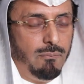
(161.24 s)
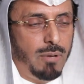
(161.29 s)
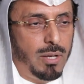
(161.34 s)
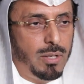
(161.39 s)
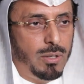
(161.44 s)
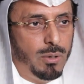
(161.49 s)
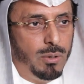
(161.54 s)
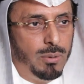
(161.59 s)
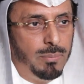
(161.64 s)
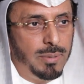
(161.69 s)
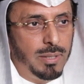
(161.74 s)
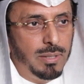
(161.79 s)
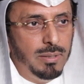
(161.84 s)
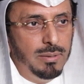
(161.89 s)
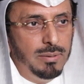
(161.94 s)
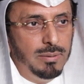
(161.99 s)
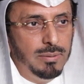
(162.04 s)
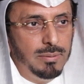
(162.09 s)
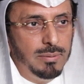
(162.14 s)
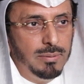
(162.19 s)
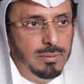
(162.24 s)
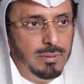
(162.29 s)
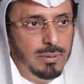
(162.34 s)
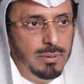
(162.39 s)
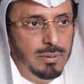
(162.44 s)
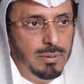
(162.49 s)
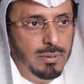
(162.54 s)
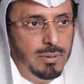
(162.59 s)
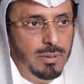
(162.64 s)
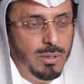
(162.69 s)
فهي عمرة
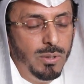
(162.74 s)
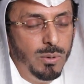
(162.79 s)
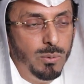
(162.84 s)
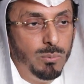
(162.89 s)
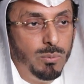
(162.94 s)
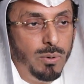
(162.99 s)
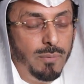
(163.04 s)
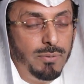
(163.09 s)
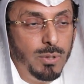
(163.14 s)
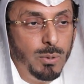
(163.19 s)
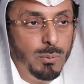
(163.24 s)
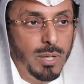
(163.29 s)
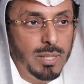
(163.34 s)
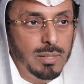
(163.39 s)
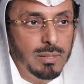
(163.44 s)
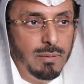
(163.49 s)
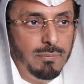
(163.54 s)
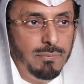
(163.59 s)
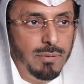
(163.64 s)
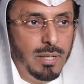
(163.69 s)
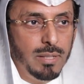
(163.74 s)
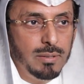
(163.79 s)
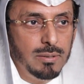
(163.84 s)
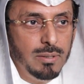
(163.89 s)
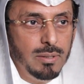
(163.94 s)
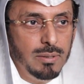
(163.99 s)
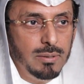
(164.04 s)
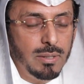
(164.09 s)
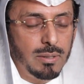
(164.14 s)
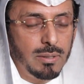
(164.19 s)
وفي وقت
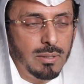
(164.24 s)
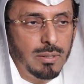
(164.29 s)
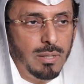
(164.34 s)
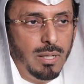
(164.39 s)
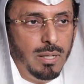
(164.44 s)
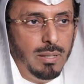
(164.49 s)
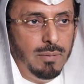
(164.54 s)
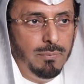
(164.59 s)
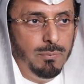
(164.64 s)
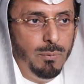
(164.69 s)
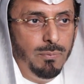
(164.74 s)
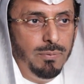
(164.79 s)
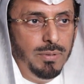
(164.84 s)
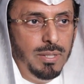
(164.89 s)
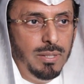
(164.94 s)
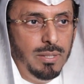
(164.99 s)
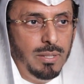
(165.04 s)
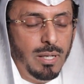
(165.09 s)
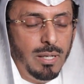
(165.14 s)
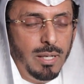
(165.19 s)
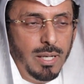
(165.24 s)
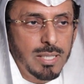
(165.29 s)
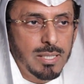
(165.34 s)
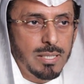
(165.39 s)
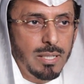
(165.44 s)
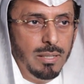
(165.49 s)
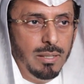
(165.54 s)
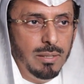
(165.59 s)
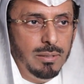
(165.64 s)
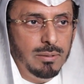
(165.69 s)
فاضل تتضاعف فيه
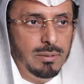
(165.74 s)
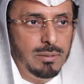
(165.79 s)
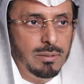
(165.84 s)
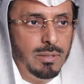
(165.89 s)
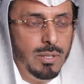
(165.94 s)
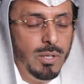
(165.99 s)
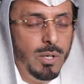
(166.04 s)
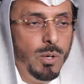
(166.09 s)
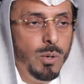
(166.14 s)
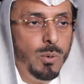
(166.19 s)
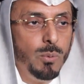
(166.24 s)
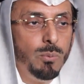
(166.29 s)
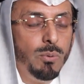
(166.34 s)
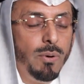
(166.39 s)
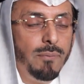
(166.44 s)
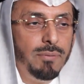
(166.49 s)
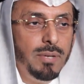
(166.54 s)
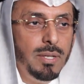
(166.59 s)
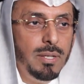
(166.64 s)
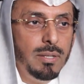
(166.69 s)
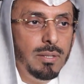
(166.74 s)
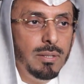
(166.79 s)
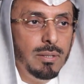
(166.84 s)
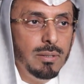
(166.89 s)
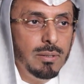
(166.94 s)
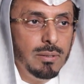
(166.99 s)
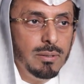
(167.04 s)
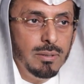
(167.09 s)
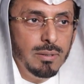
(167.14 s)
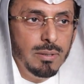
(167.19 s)
الحسنات
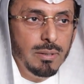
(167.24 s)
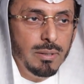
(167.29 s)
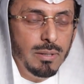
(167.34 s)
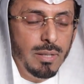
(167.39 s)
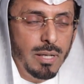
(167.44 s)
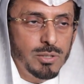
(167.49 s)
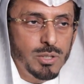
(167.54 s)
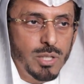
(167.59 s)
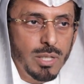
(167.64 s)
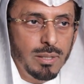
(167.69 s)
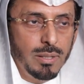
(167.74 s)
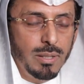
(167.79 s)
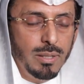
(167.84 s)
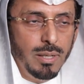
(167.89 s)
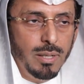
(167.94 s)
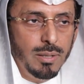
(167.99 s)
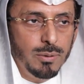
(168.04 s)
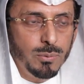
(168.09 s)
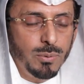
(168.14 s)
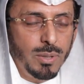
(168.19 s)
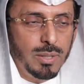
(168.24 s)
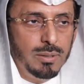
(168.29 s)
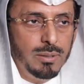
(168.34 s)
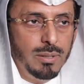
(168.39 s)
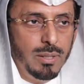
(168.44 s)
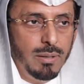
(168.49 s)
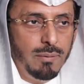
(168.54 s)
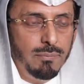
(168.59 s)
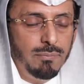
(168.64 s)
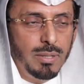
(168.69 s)
وفي لا شك انها
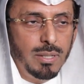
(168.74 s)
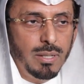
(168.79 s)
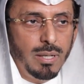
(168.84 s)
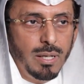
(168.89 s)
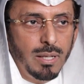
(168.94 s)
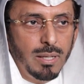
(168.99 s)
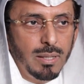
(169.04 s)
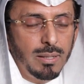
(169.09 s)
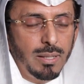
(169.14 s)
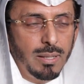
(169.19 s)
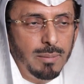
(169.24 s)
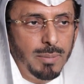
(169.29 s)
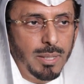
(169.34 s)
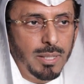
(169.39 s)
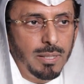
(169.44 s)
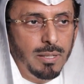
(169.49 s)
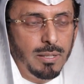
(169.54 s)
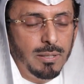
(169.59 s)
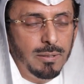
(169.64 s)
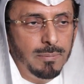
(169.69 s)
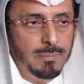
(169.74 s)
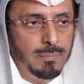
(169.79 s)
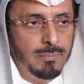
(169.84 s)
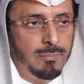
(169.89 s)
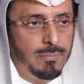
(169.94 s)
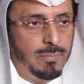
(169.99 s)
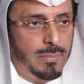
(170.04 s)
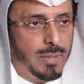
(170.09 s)
تؤدى في هذا المكان